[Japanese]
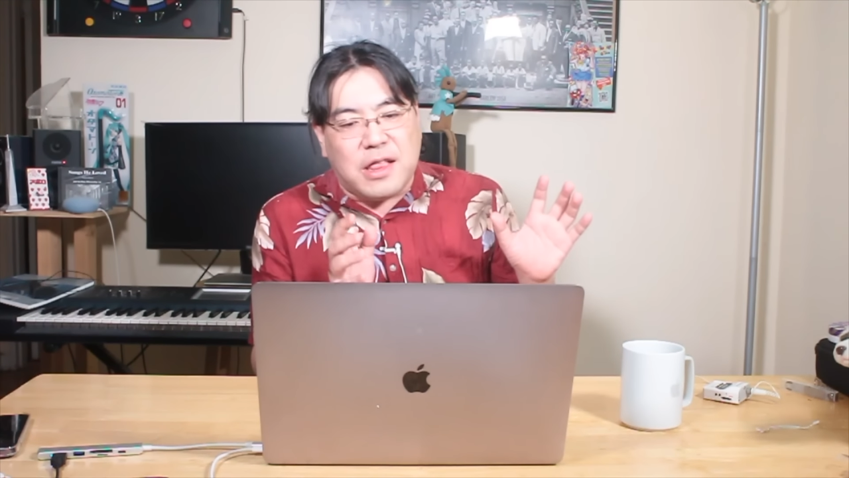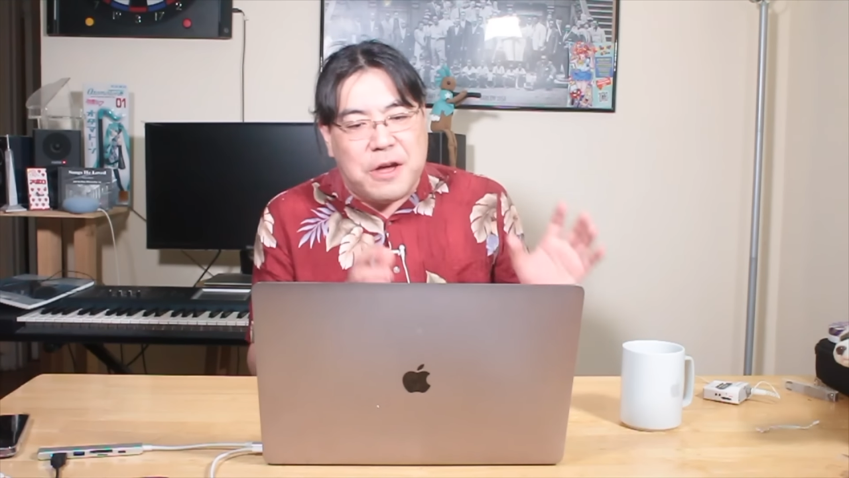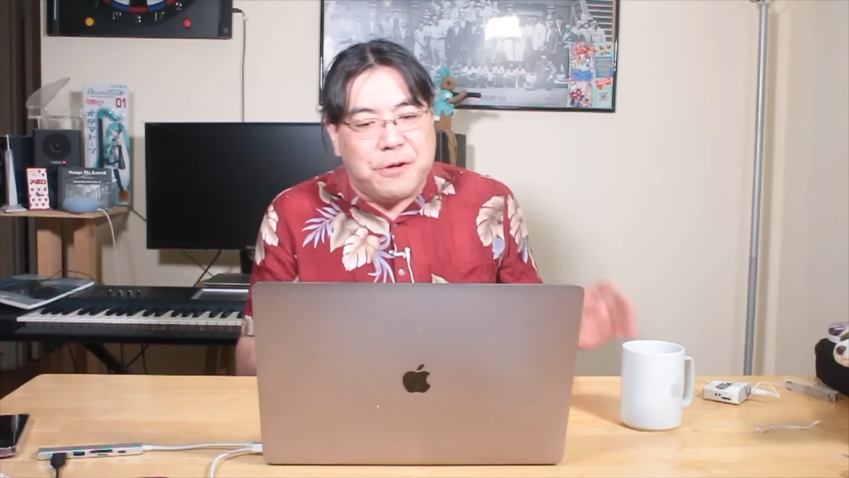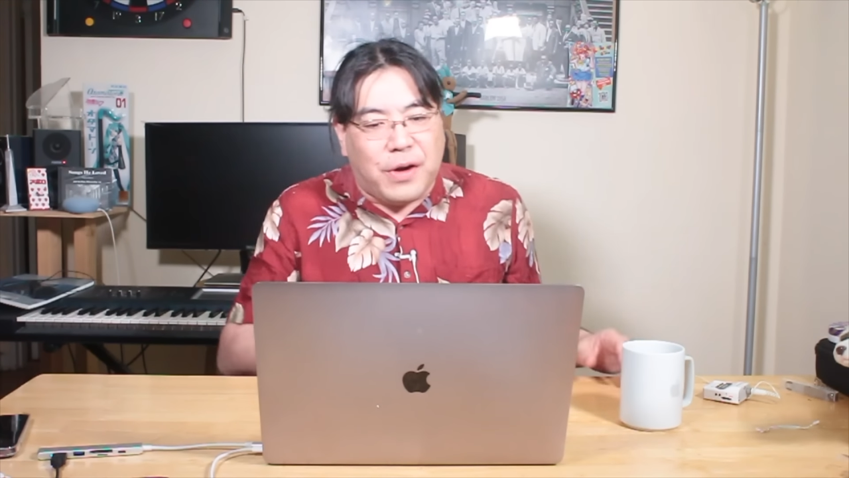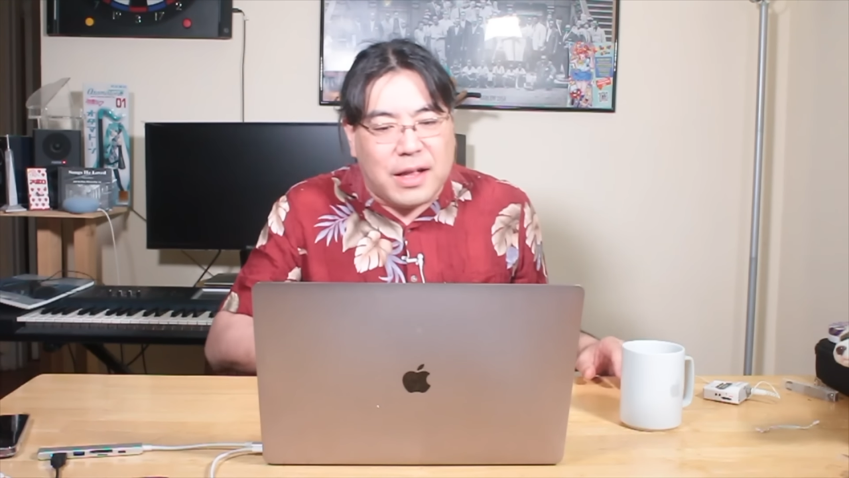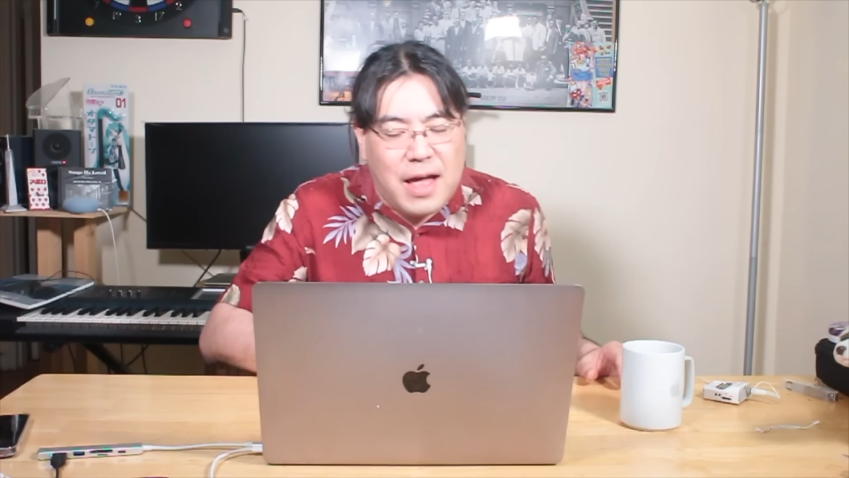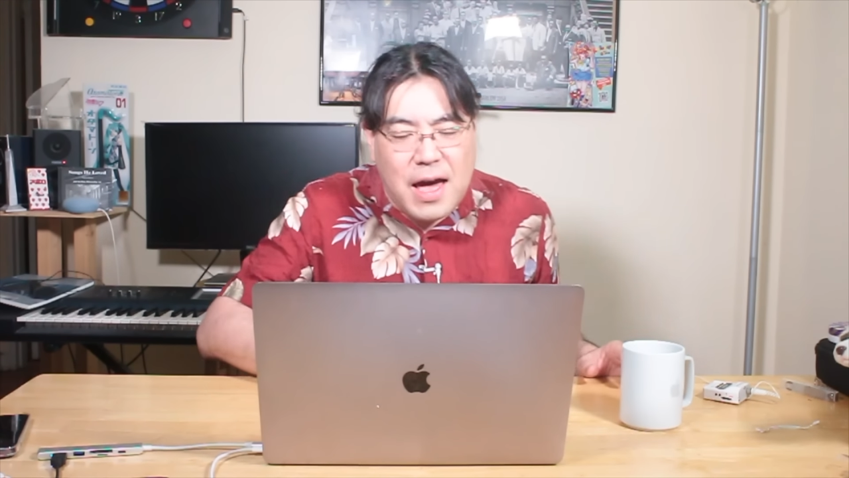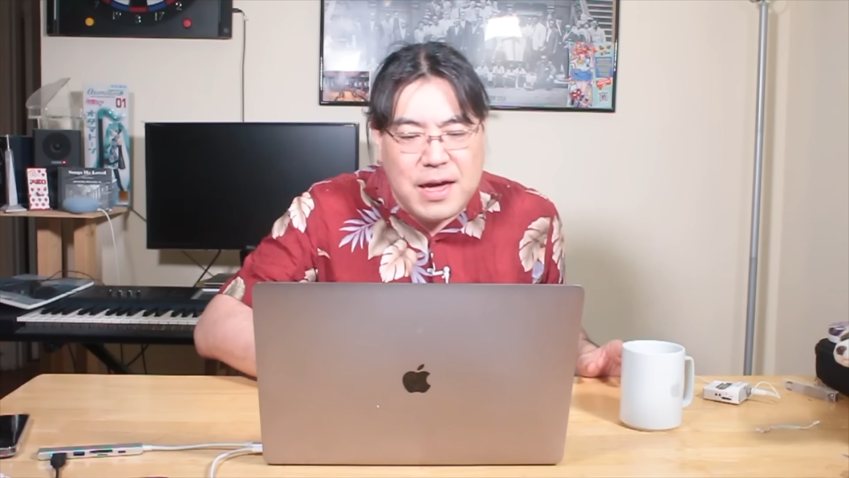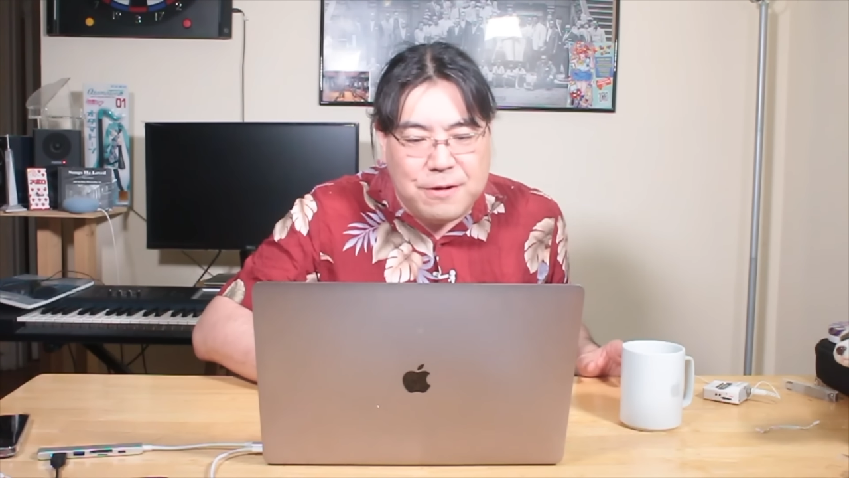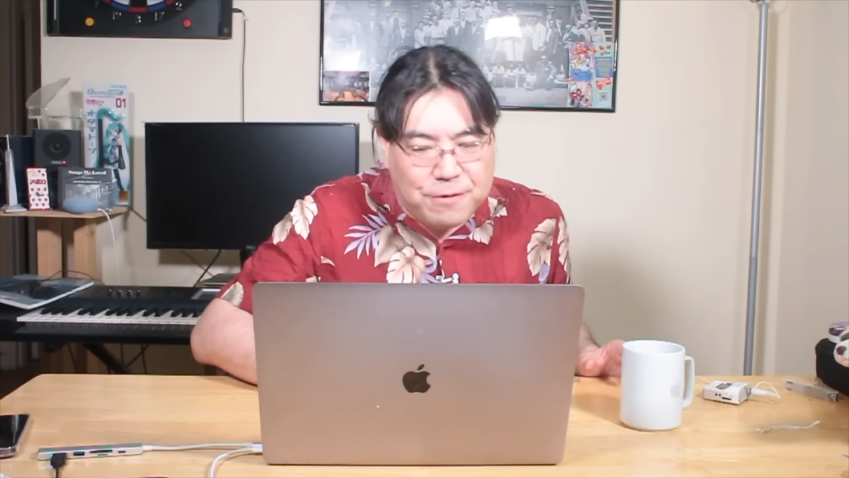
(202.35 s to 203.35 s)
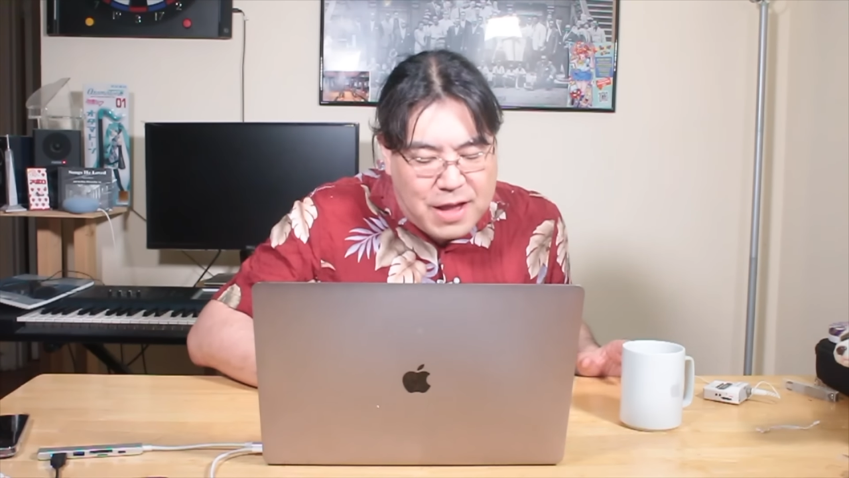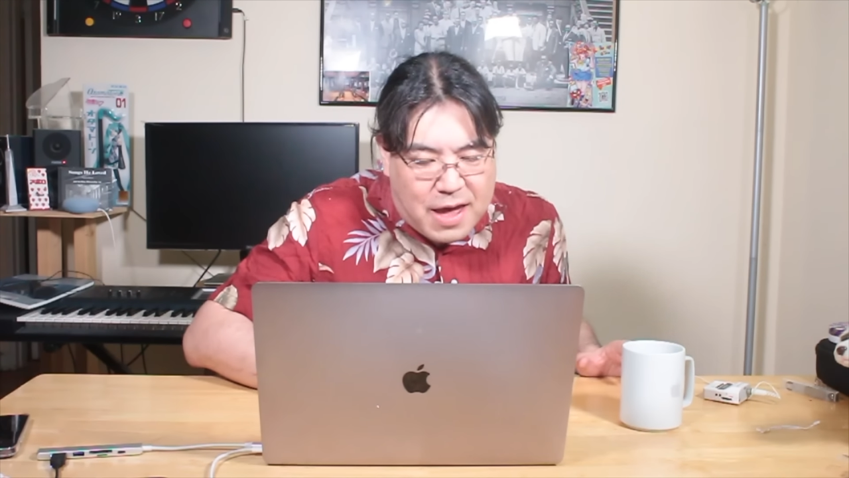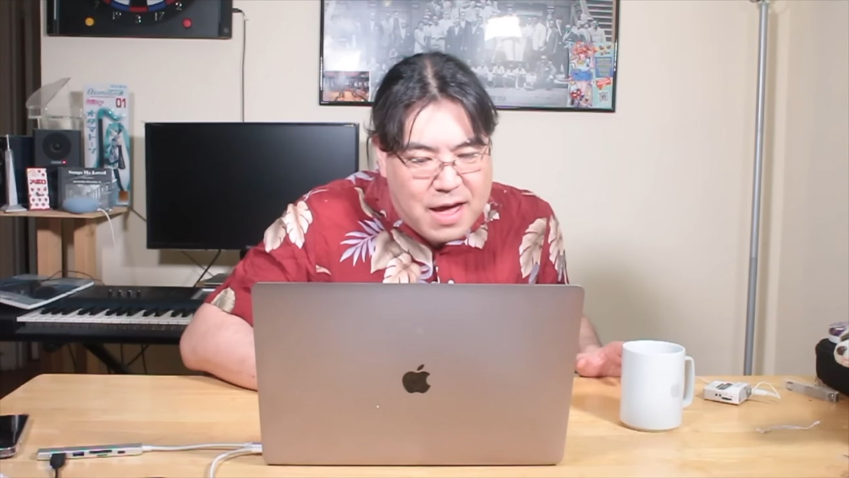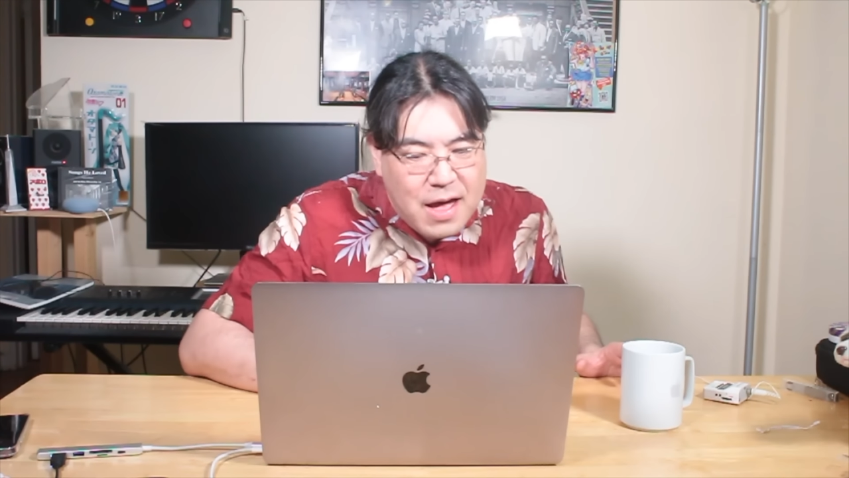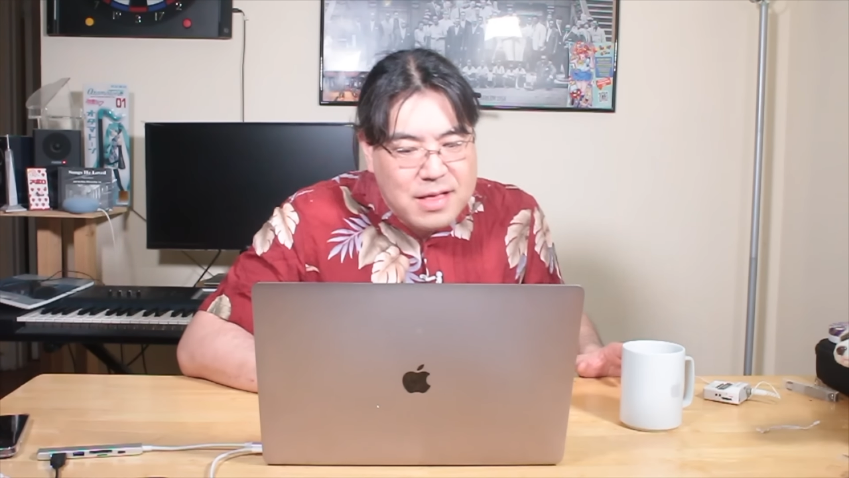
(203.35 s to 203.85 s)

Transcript: ていうのがないので、